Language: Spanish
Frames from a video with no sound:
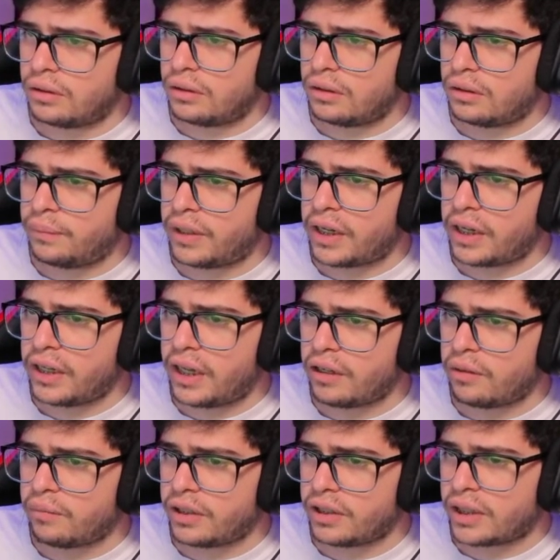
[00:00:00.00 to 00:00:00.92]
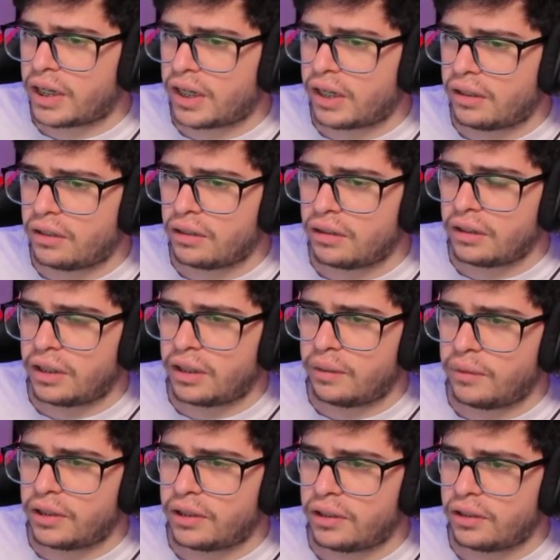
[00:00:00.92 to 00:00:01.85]
No me hackearon mi canal del
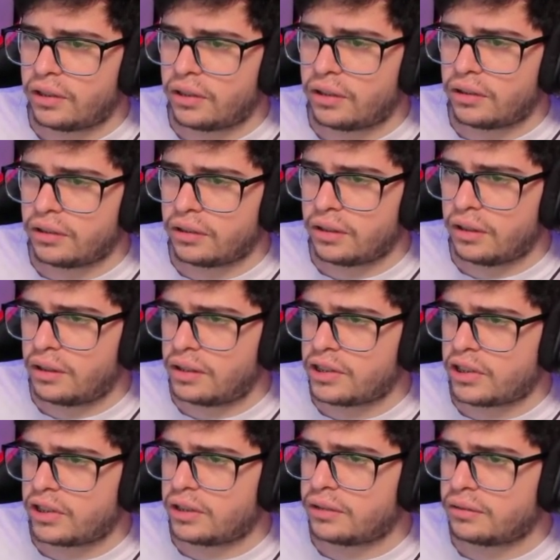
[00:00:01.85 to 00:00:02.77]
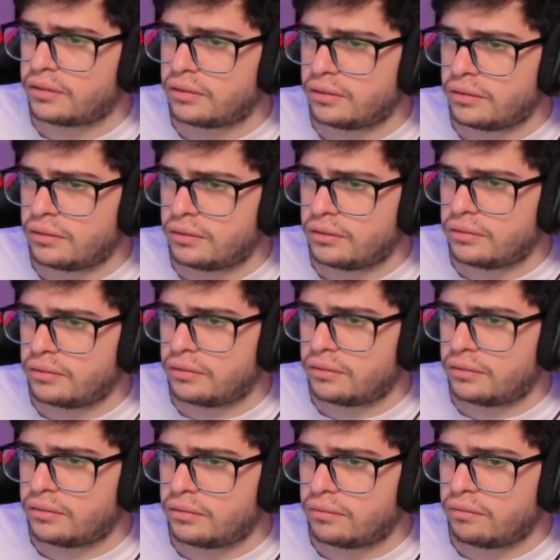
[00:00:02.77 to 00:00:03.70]
Demente 2. ¿Qué decís?
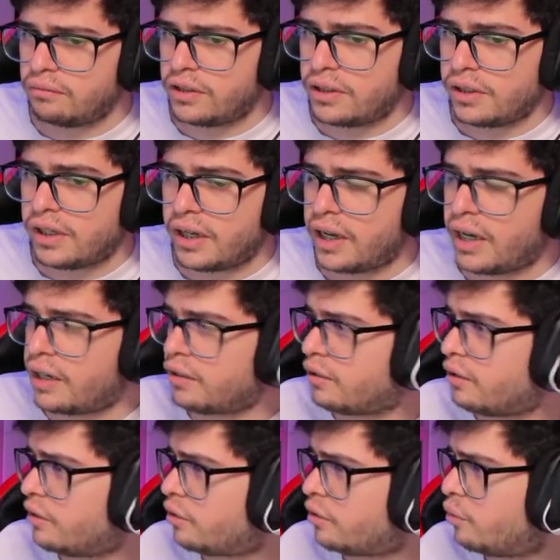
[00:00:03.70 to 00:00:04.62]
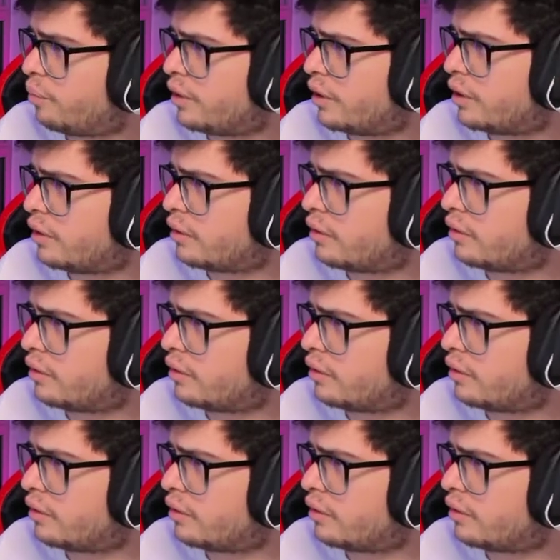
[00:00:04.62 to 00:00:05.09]
Me hiciste cagar todo, estúpido.